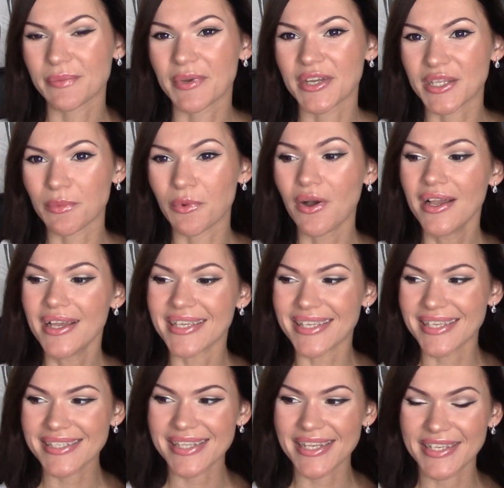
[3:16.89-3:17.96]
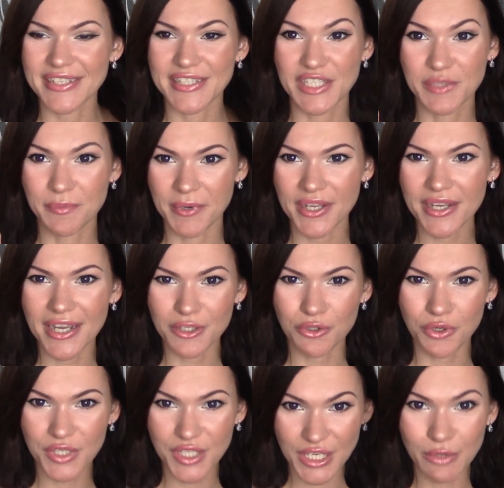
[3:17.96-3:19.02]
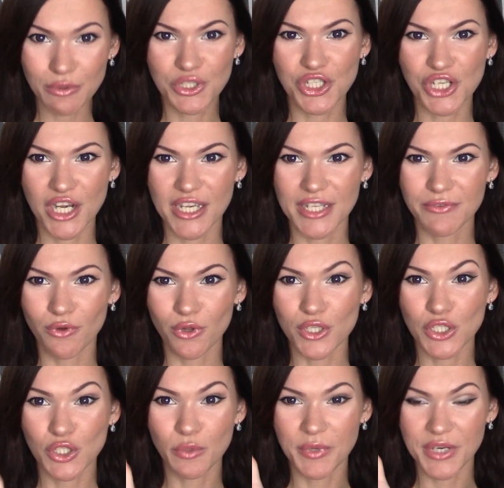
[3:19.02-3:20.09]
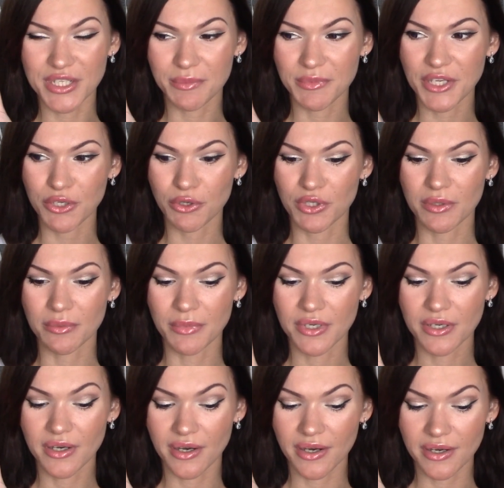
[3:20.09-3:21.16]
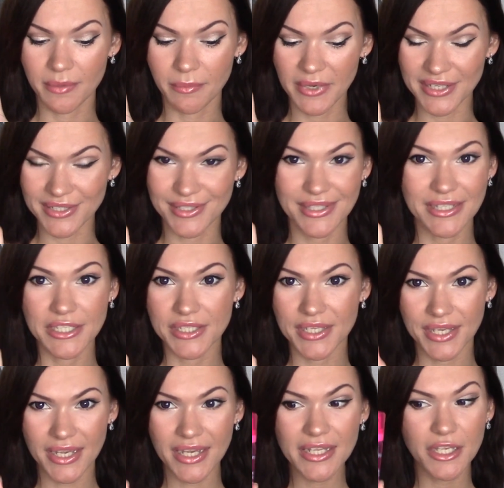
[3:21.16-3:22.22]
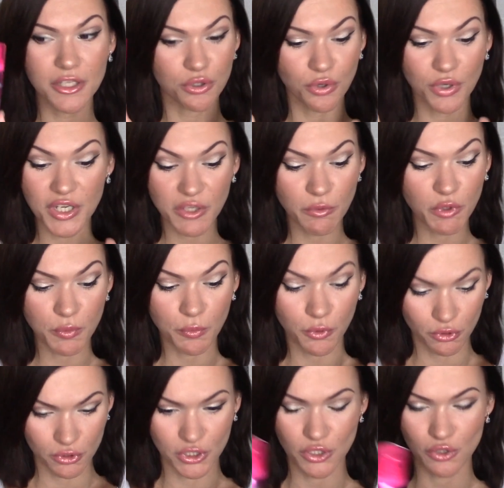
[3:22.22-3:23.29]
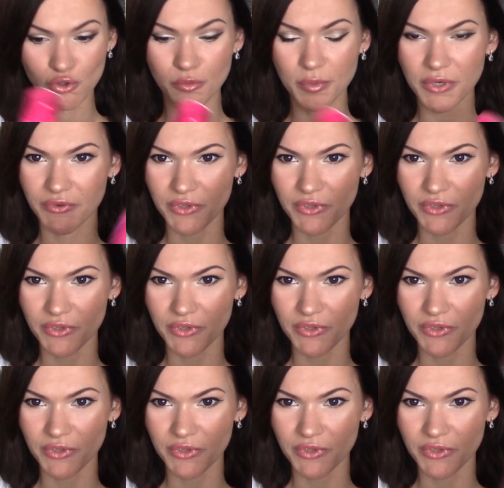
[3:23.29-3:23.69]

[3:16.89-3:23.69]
Поэтому если есть спрей, который не утяжеляет волос, но при этом дает им а, блеск и сияние, то это будет просто супер.